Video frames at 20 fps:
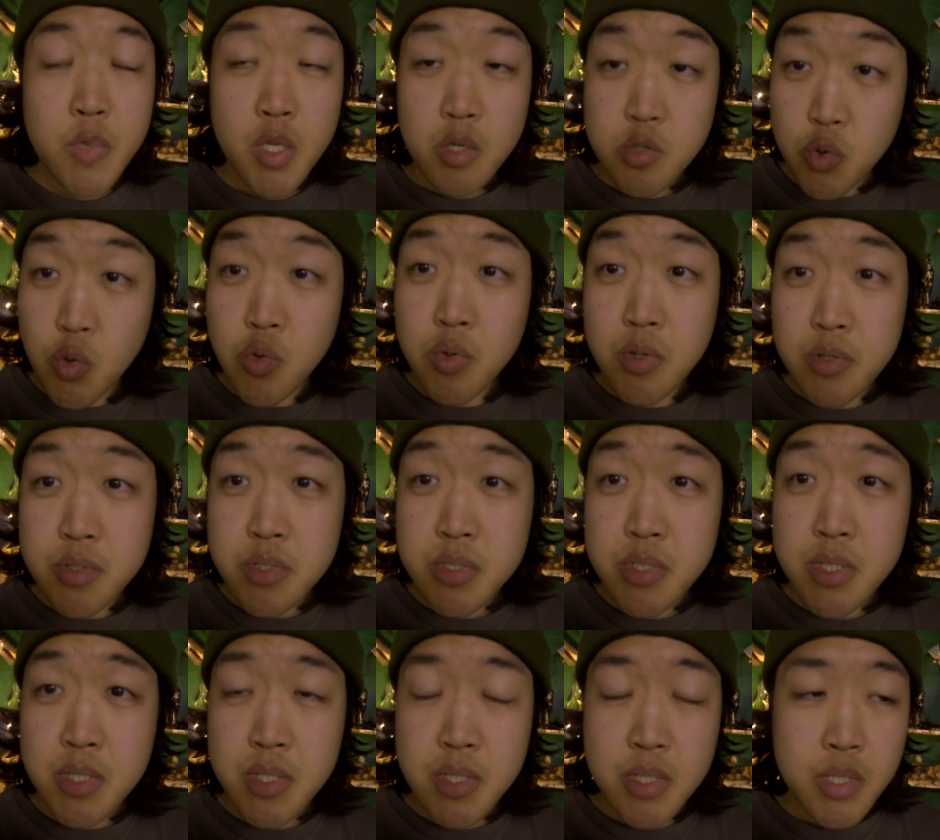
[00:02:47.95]
좋은
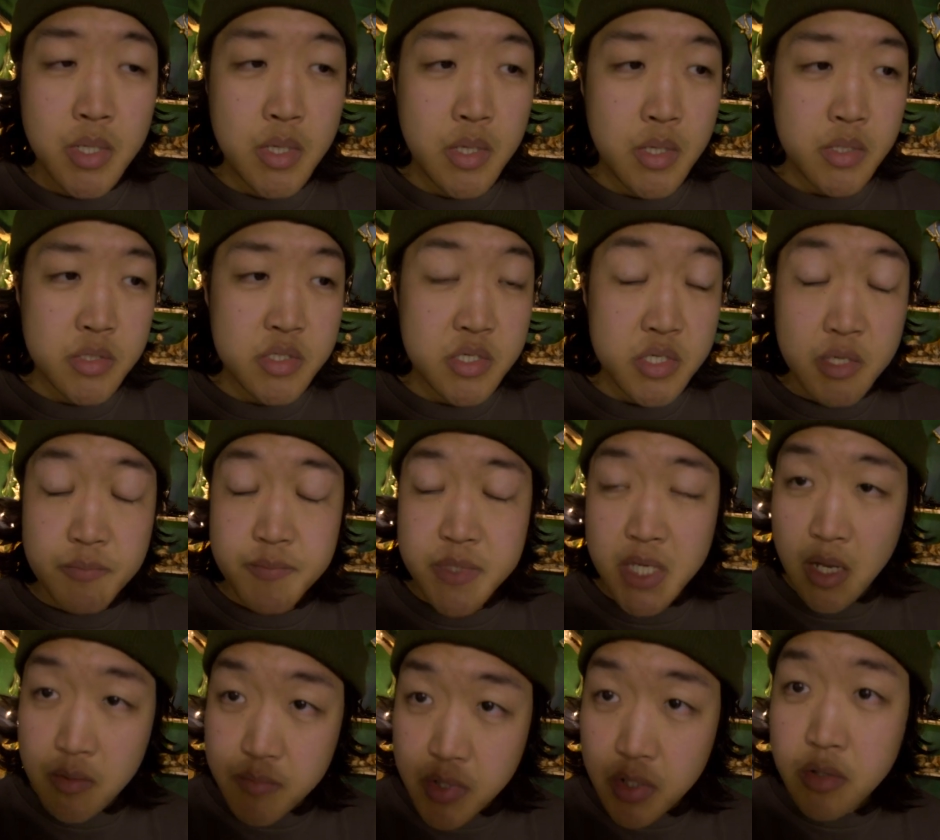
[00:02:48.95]
것이 진입
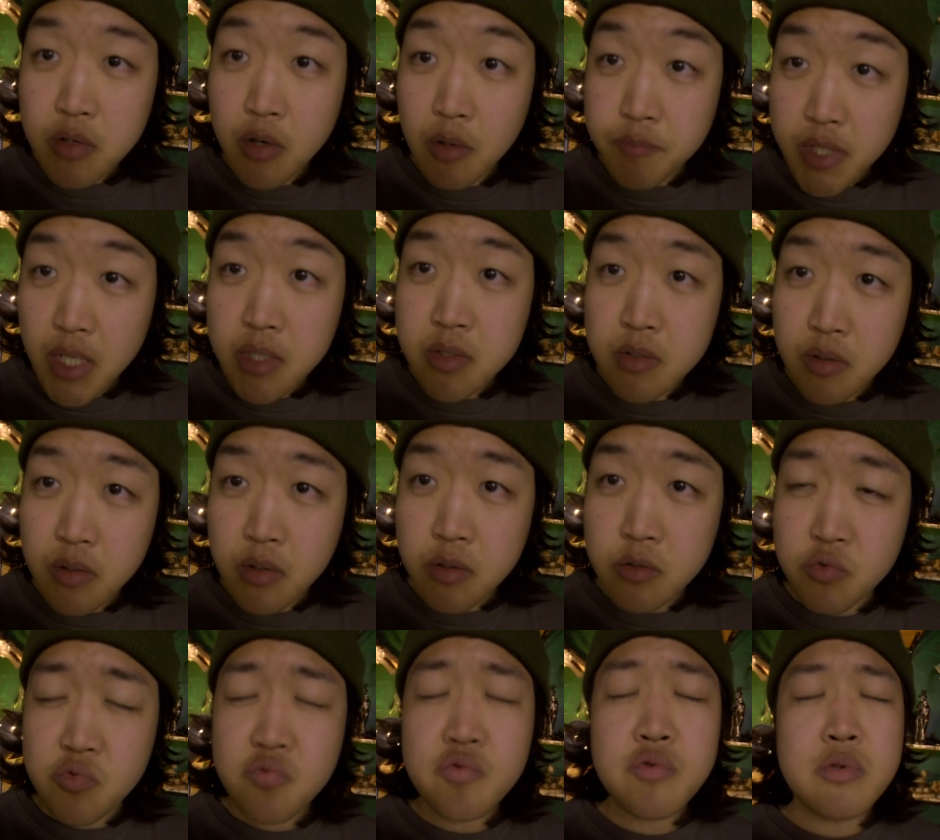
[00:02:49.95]
장벽이 없다는 거
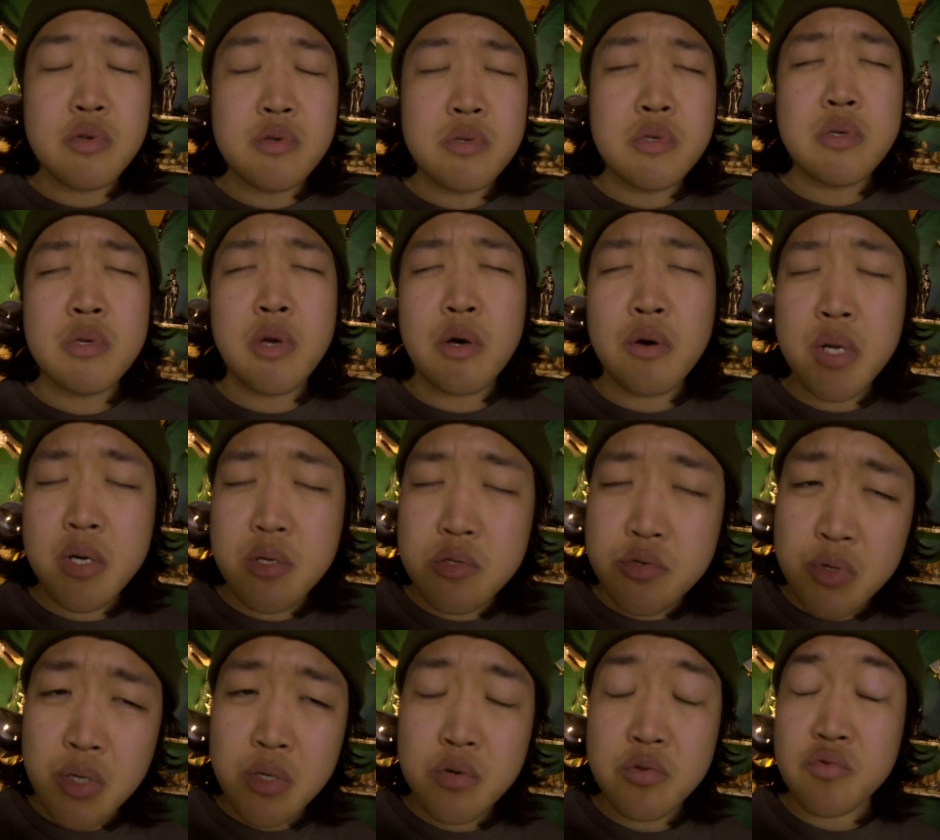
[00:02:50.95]
누구든지 영화를
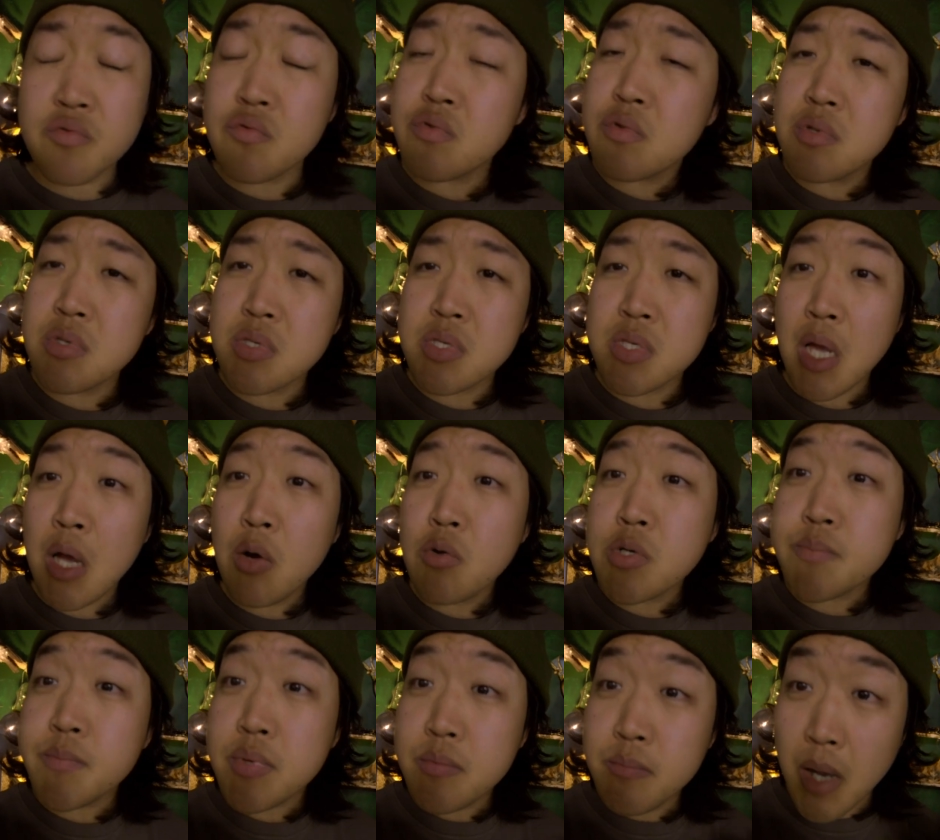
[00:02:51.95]
좋아하고 누구든지 하고
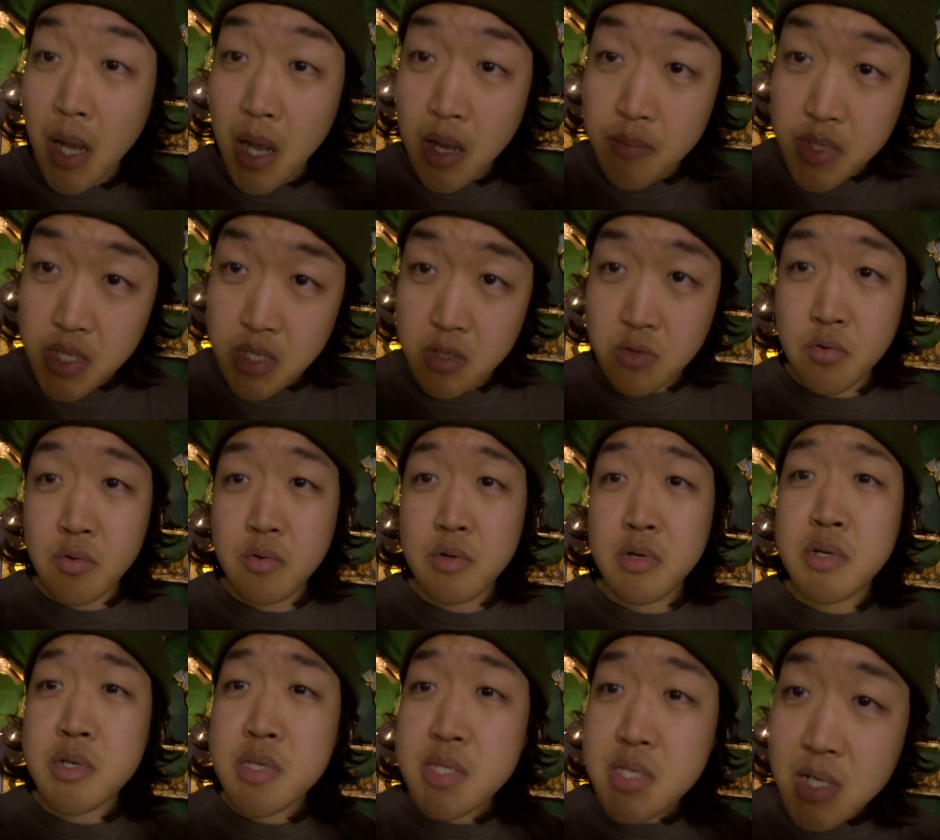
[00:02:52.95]
싶은 마음이 있고
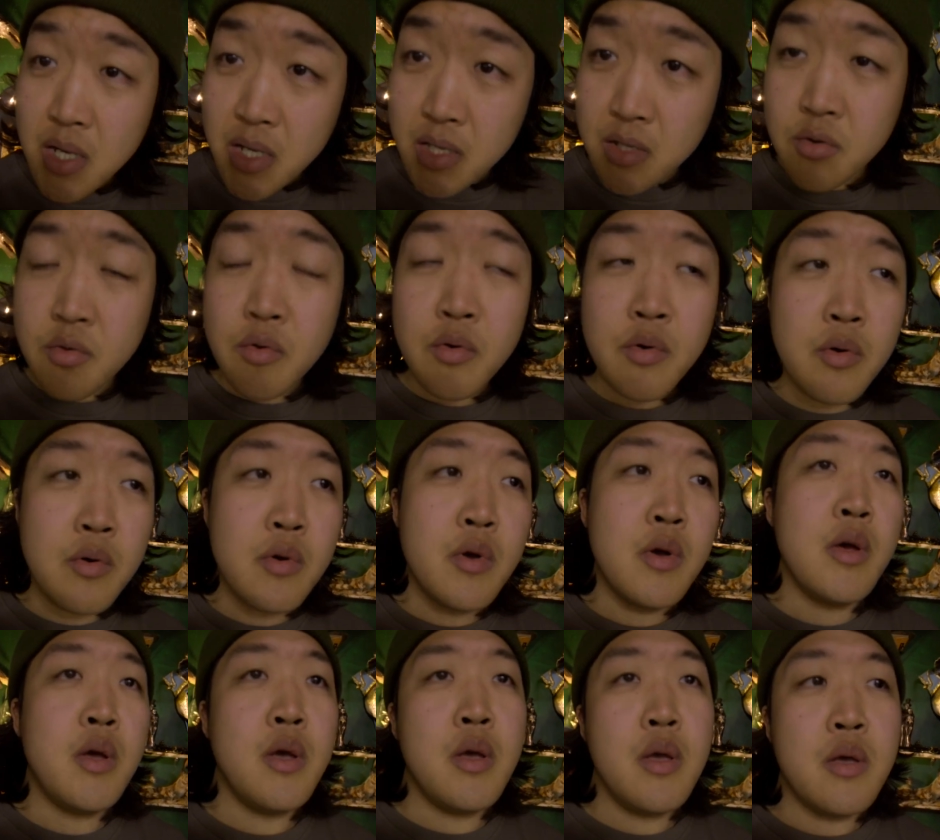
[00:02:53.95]
의지가 있고
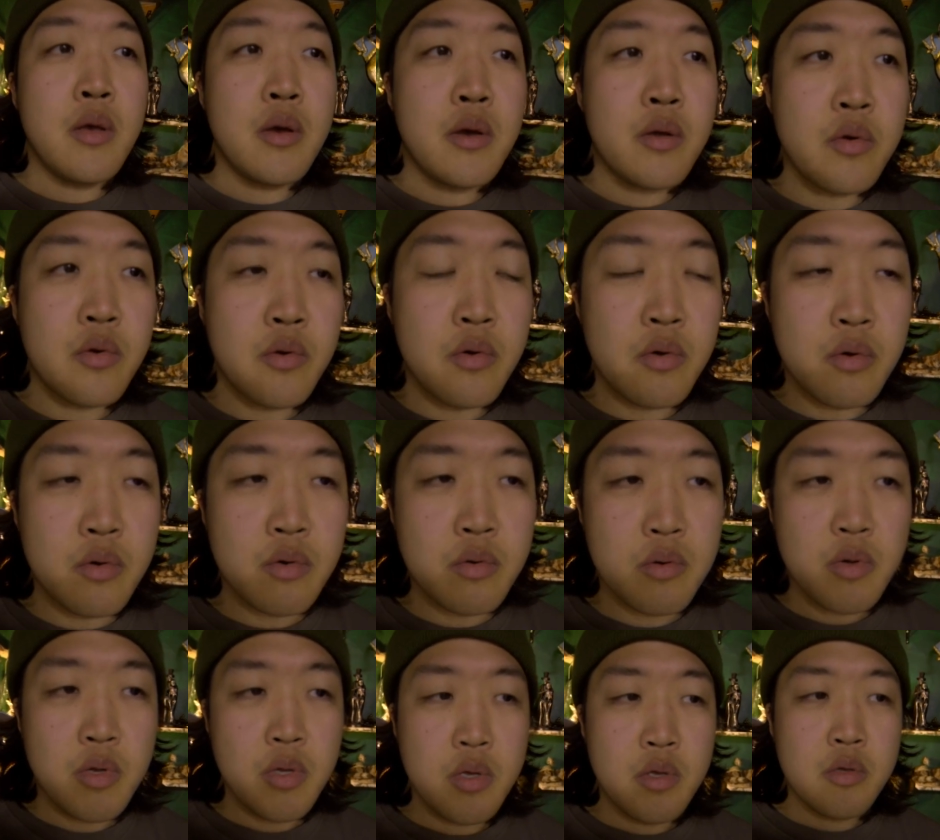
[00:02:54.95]
그리고
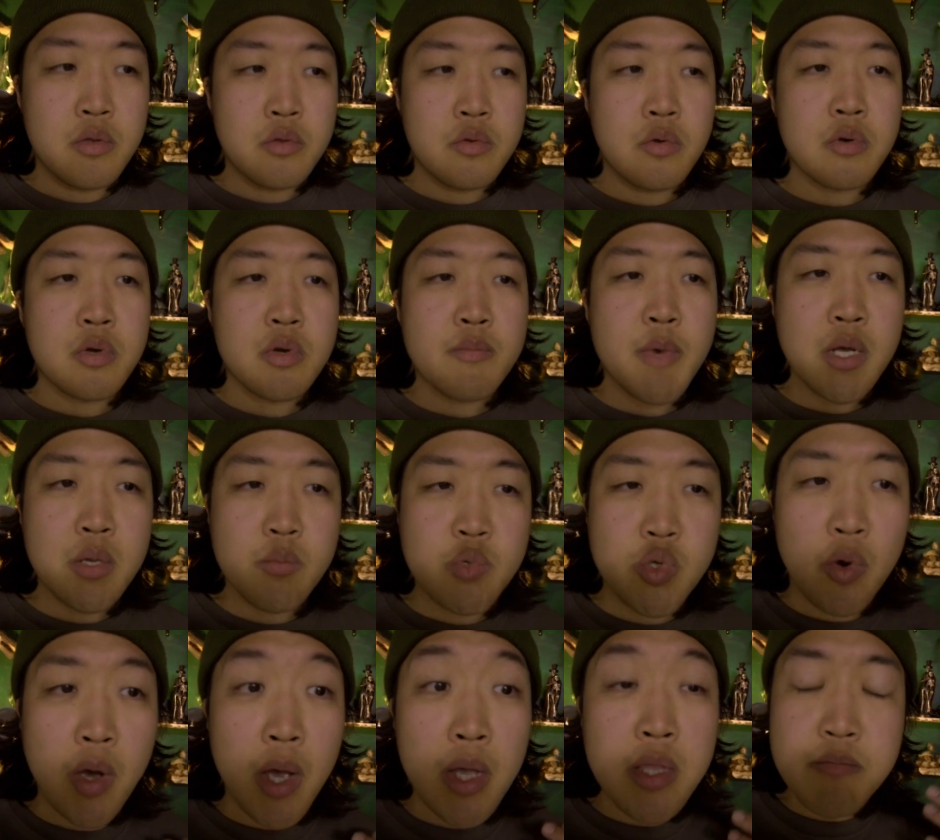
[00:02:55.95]
또 그만큼
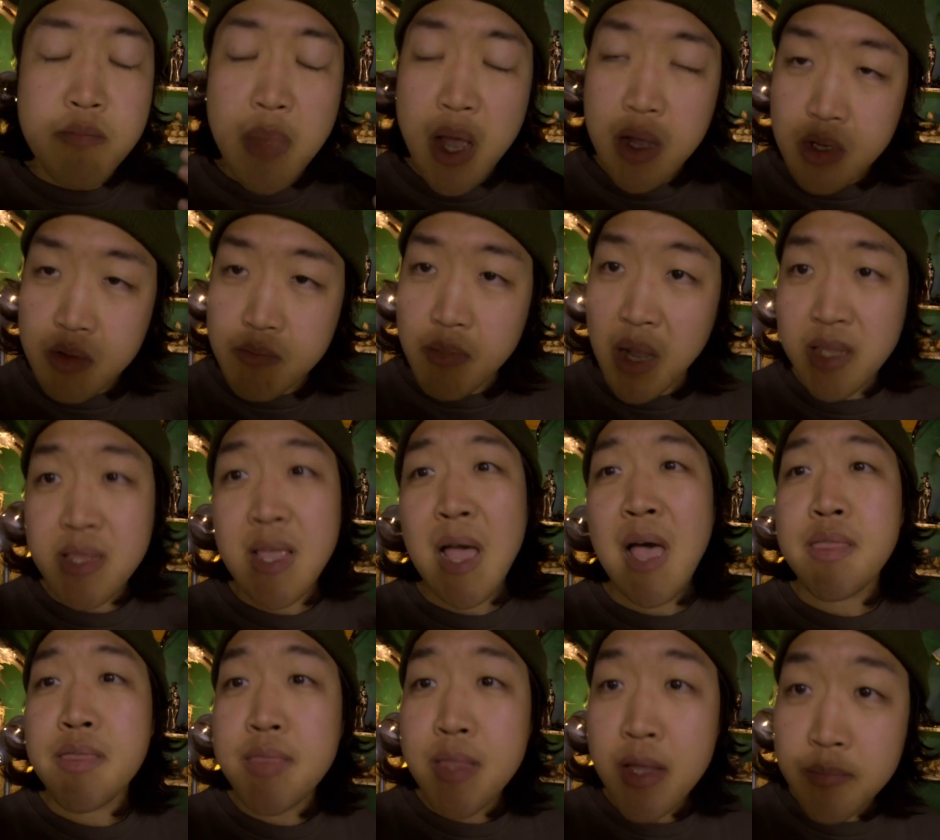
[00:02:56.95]
좋아하는 만큼 많이
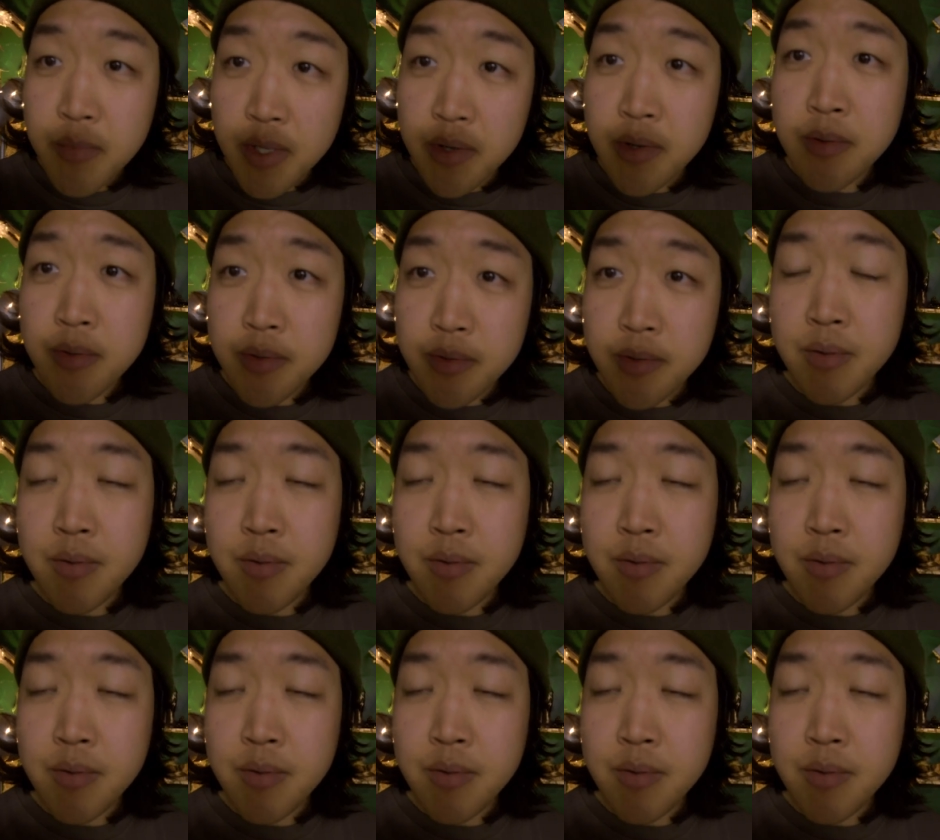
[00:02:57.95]
안다면